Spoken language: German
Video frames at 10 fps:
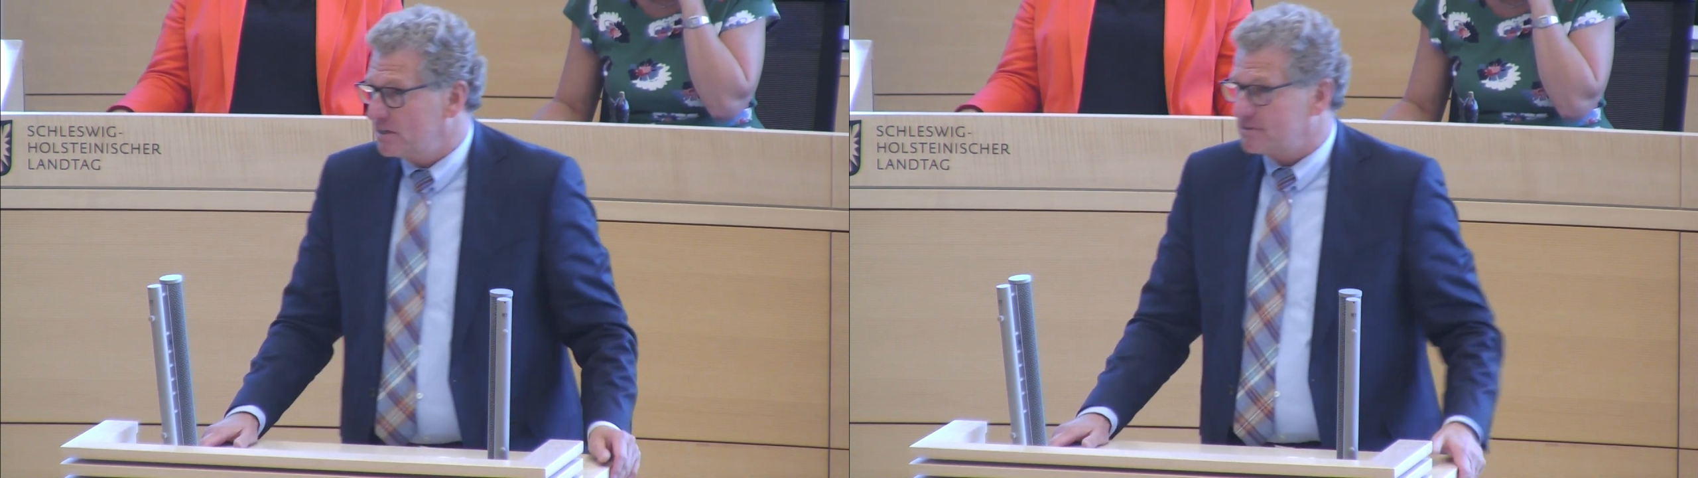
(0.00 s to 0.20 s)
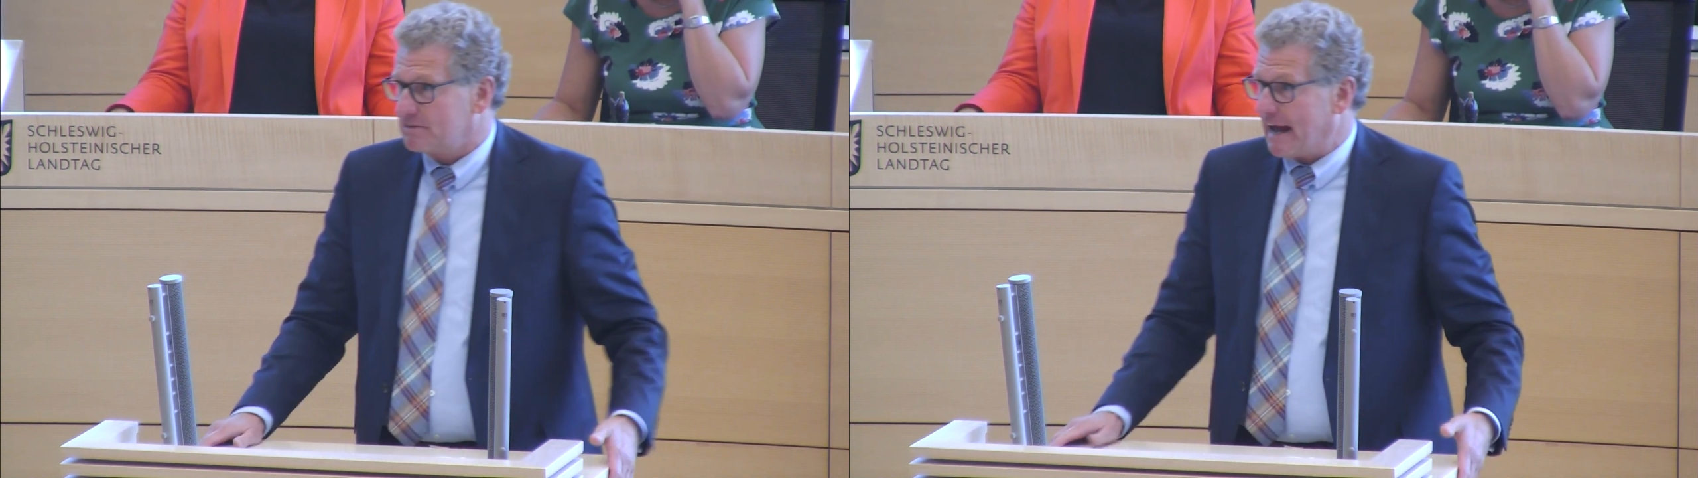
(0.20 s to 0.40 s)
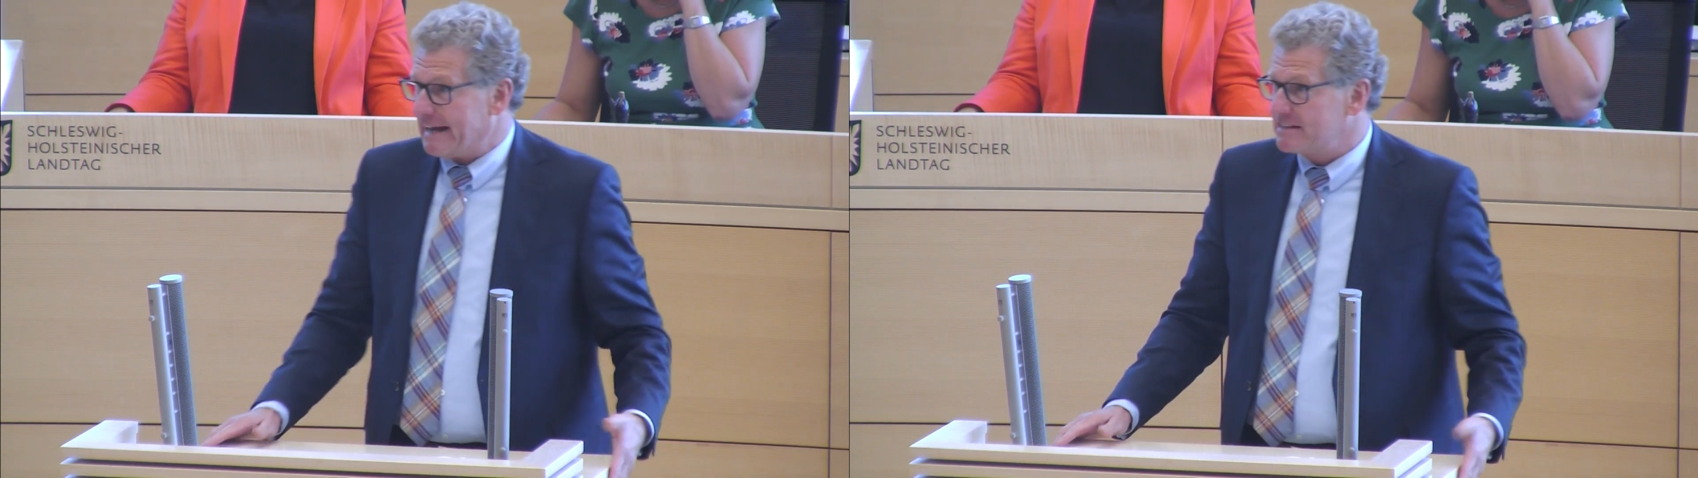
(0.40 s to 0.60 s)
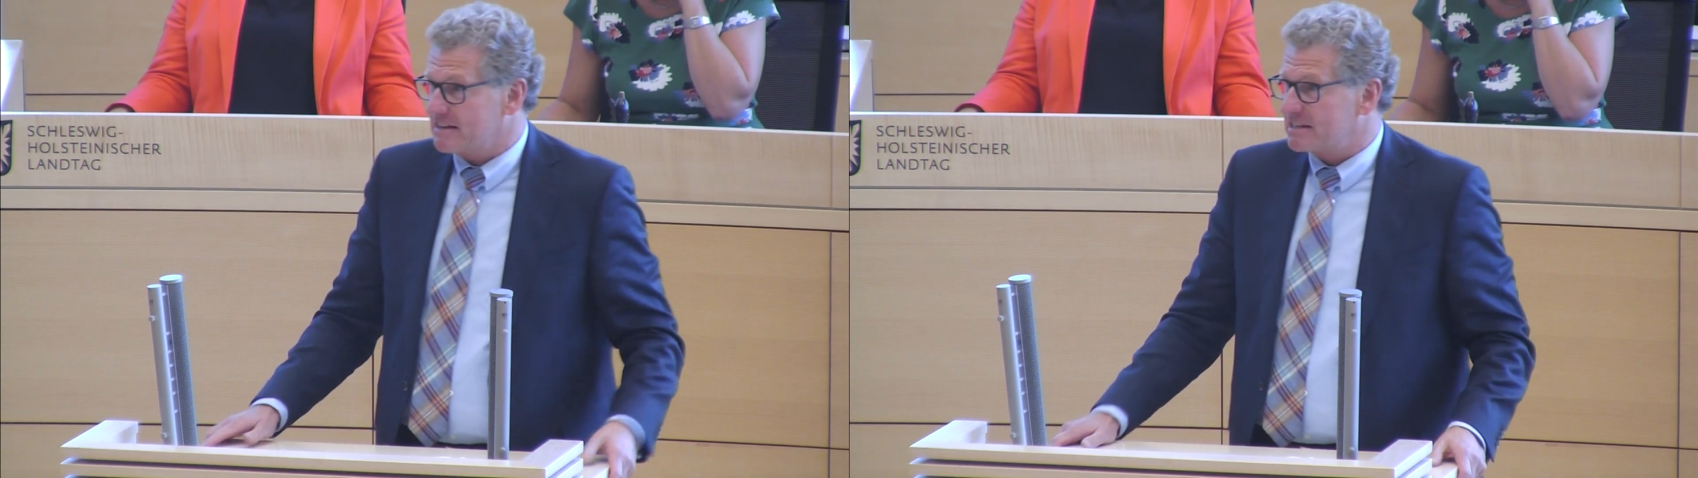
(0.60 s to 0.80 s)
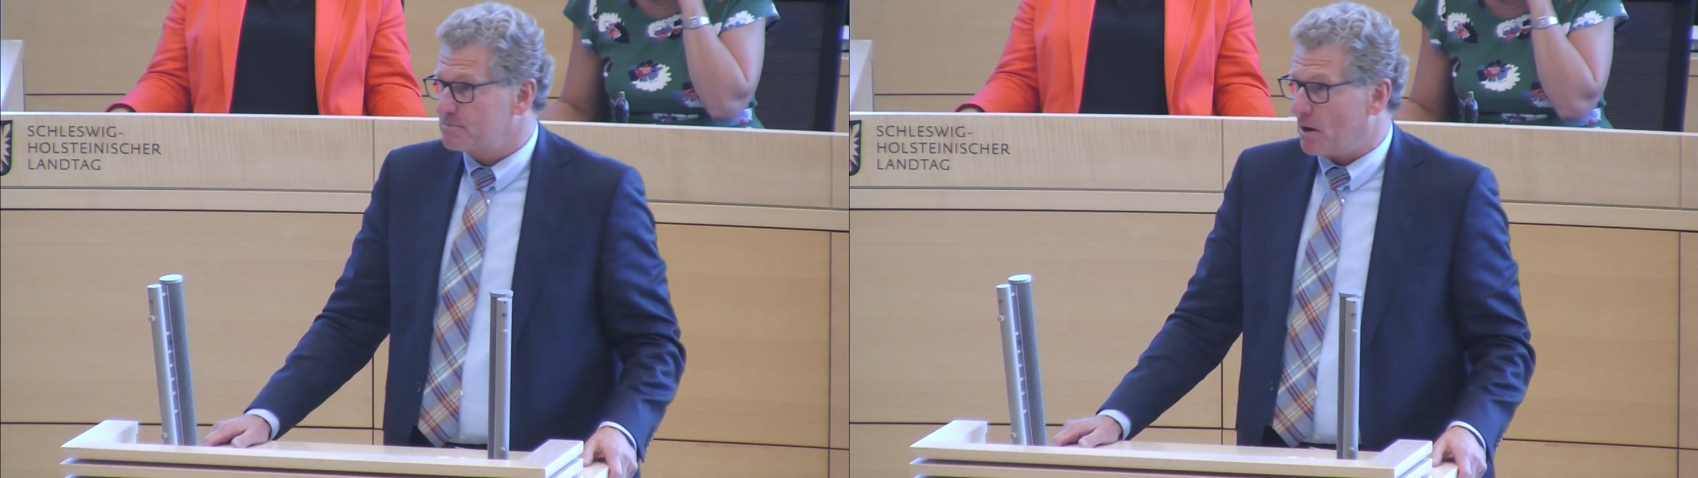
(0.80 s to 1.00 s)
nicht
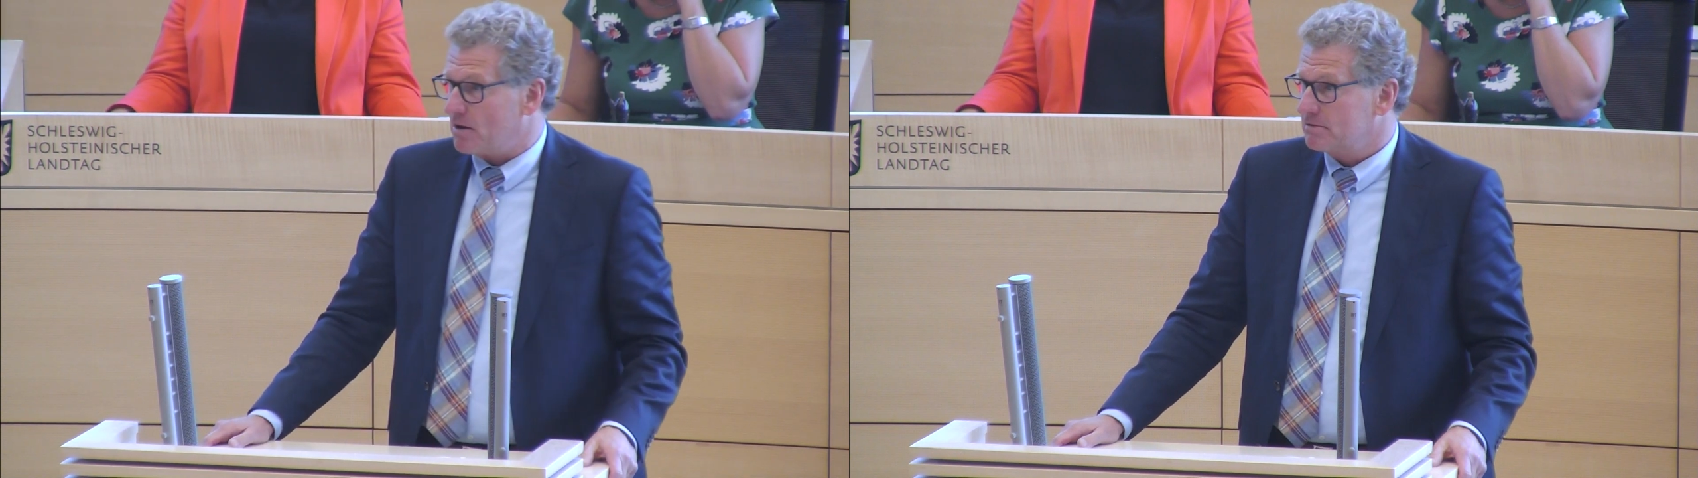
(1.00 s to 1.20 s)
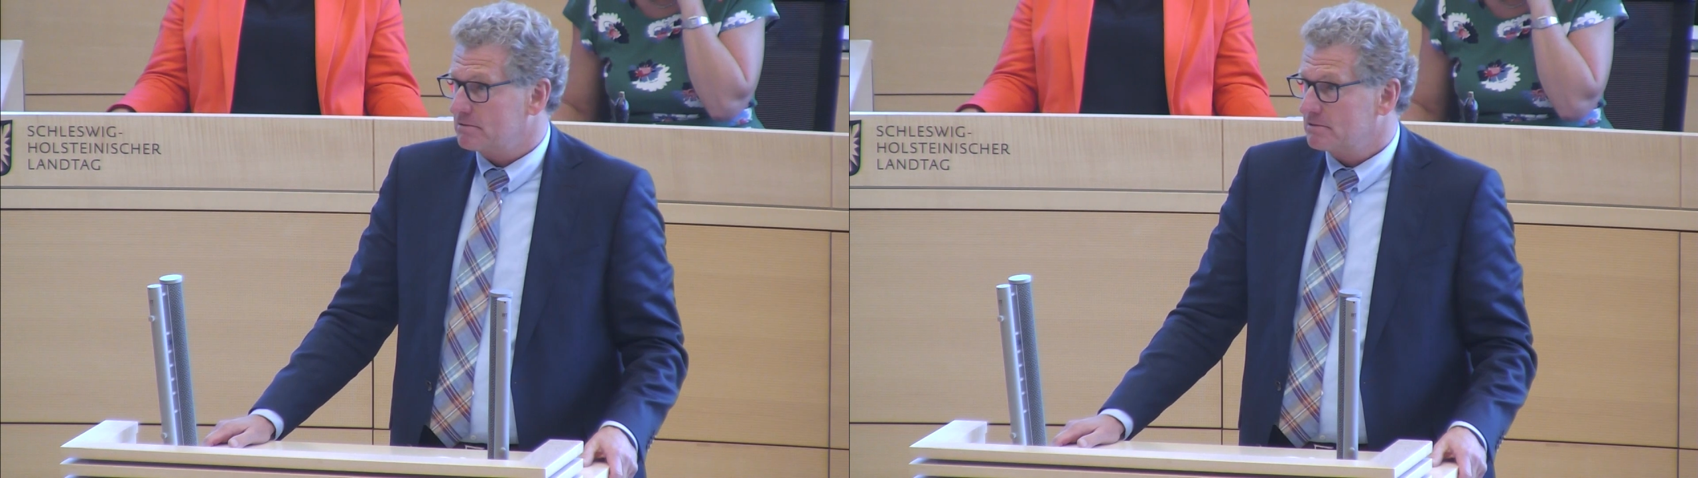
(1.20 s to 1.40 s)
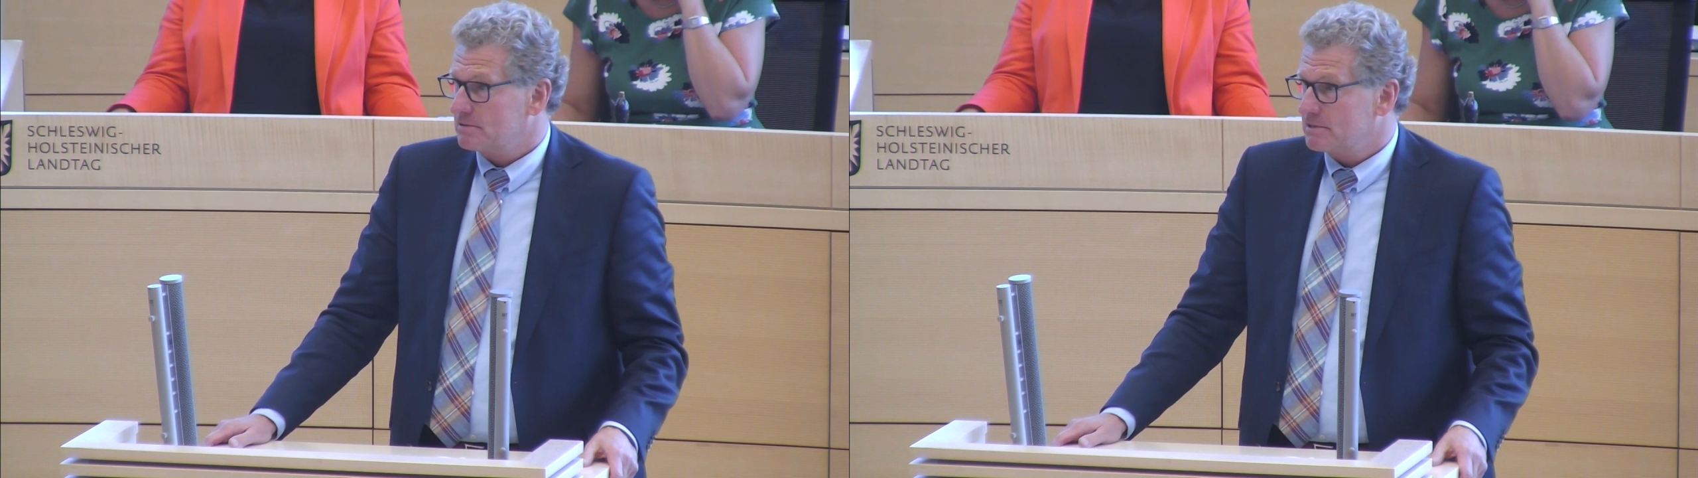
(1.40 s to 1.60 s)
einsetzbar.